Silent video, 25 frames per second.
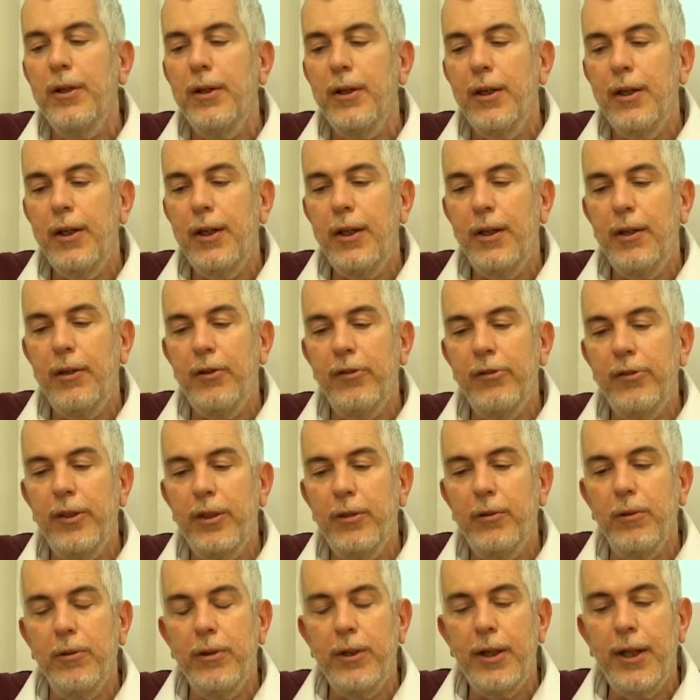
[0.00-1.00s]
è
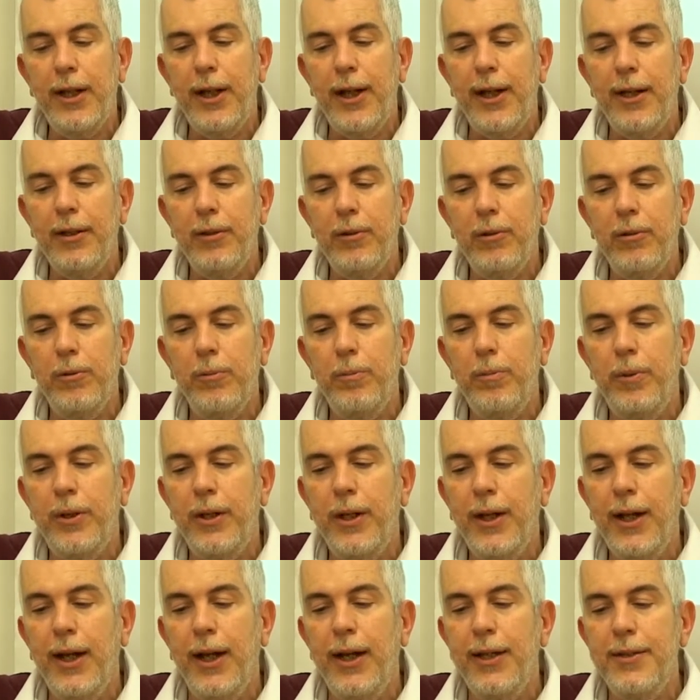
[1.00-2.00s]
stato tarato per
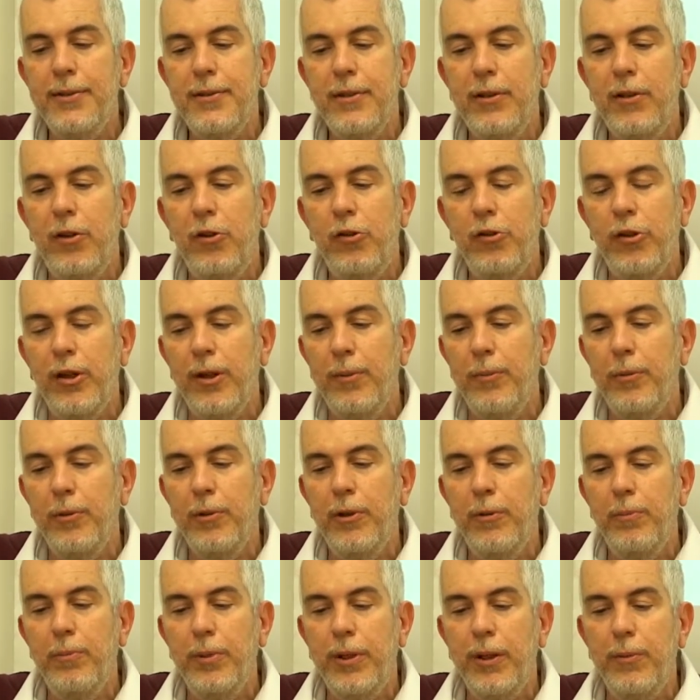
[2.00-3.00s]
ragazzi diciamo, del
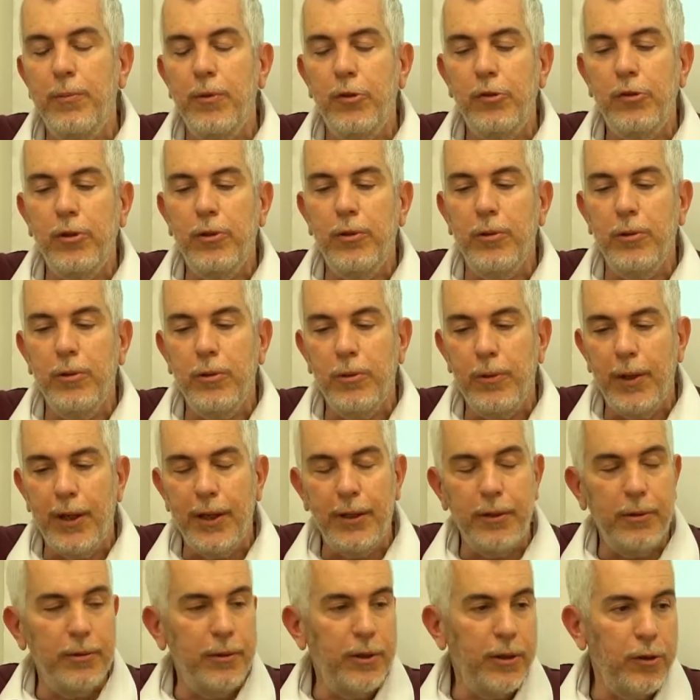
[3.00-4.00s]
primo e secondo
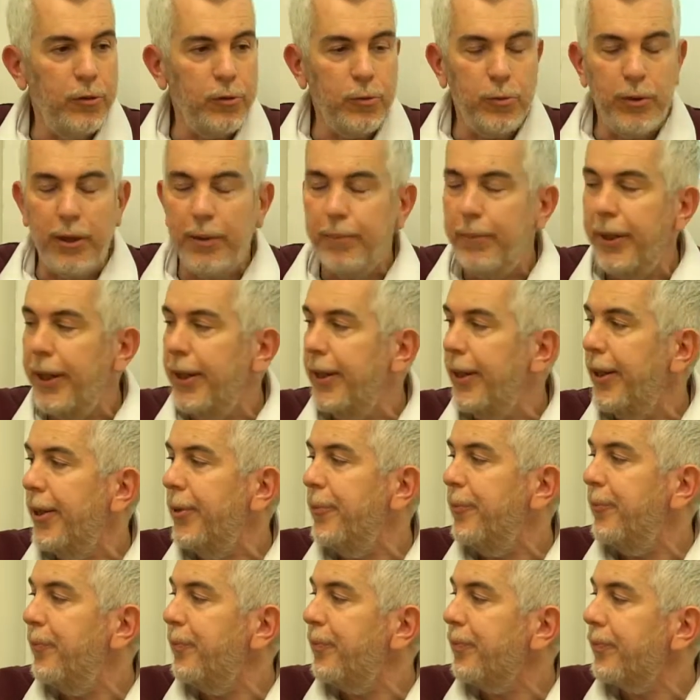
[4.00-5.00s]
anno della scuola media.
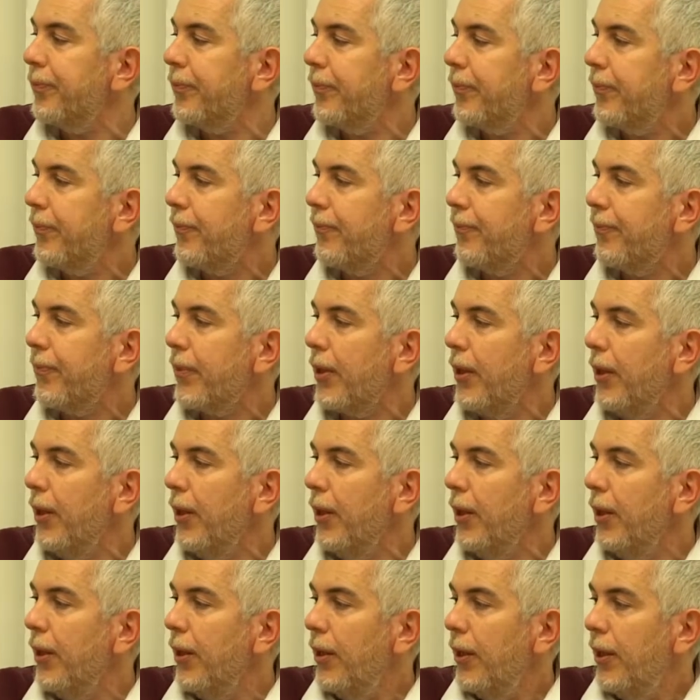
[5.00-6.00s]

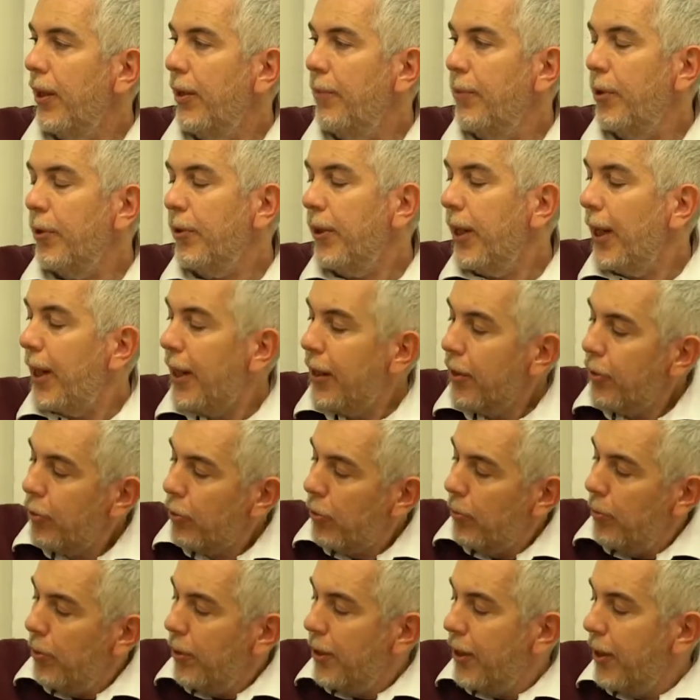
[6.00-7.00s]
Il mio Carso, il
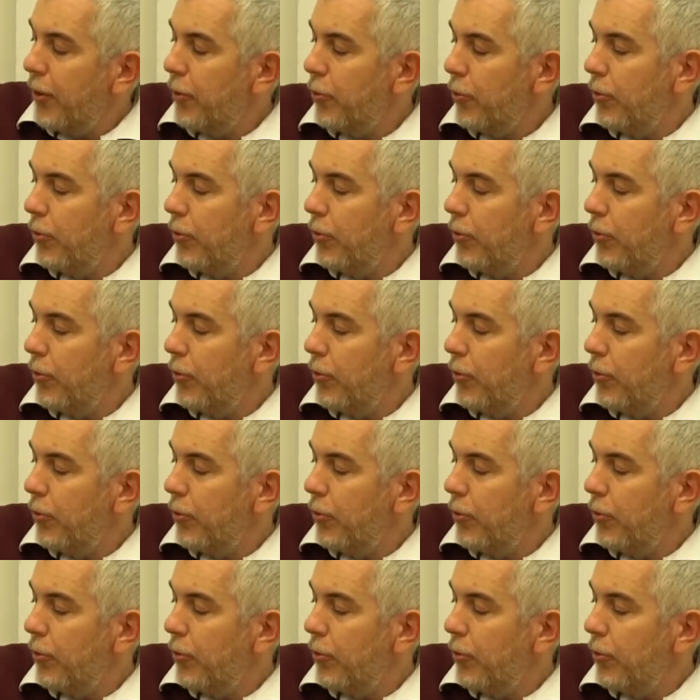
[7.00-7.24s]
mio Carso è